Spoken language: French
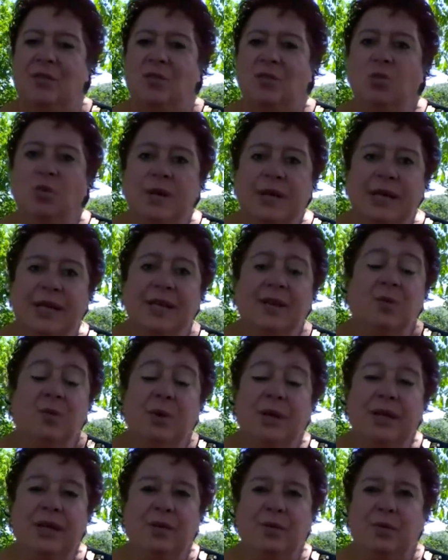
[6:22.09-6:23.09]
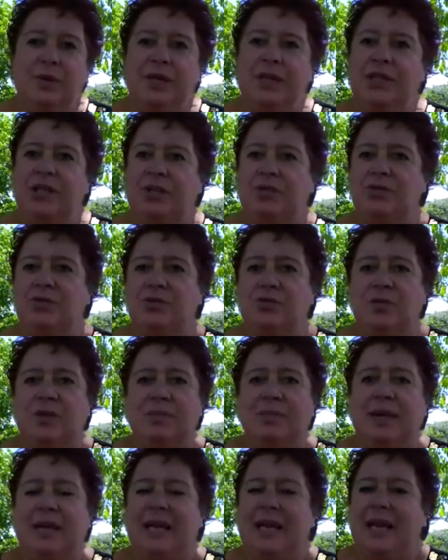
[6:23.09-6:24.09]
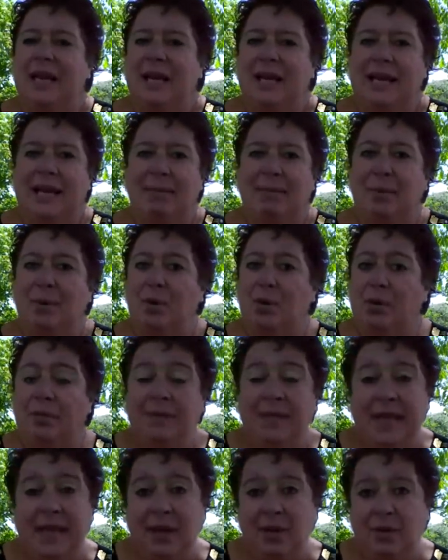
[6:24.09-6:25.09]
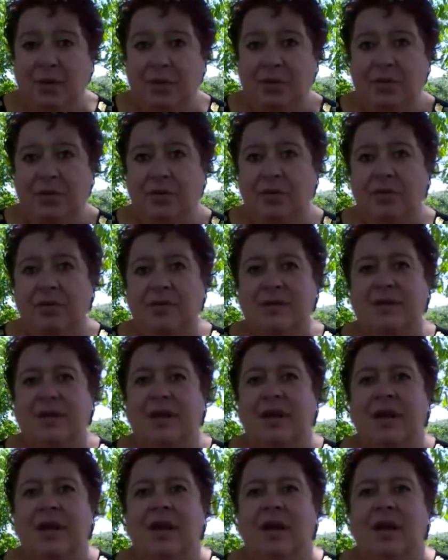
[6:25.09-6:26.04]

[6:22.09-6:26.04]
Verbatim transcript: oui, oui, oui, j'en suis, mais la première heureuse,